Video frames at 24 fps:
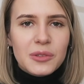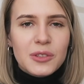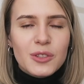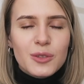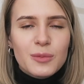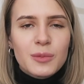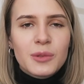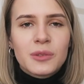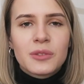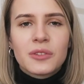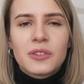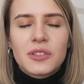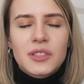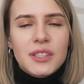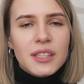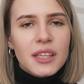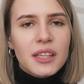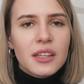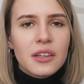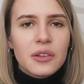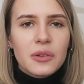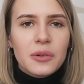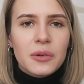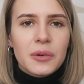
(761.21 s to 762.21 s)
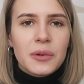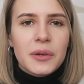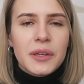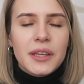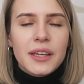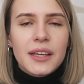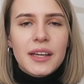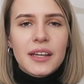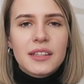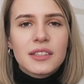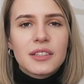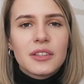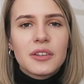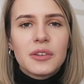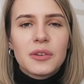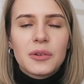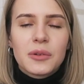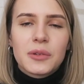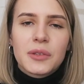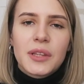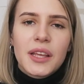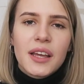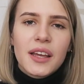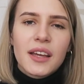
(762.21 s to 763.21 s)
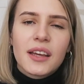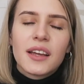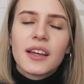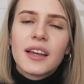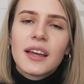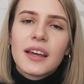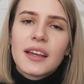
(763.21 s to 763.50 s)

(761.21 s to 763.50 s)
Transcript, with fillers: 自分のスキルを生かせるような